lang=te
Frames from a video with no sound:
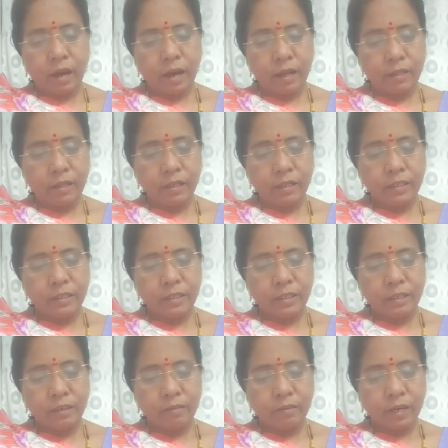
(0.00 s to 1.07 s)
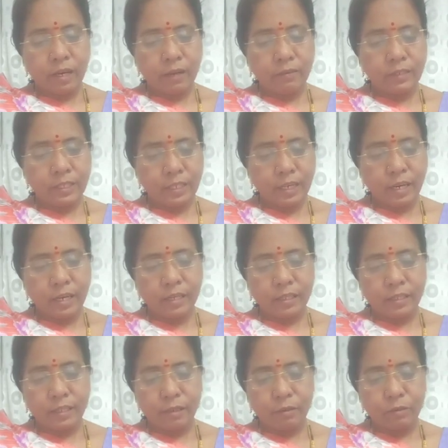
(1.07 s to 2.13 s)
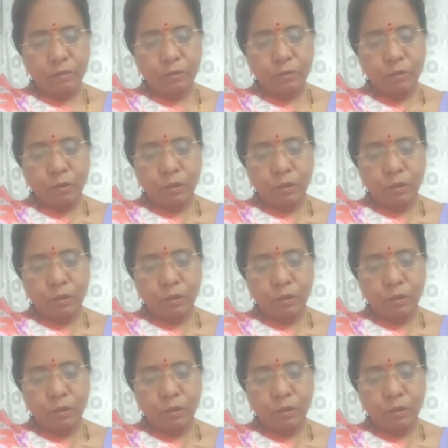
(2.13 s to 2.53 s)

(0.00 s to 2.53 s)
ఆదరించి వాళ్ళ అవసరాలని తీరుస్తూ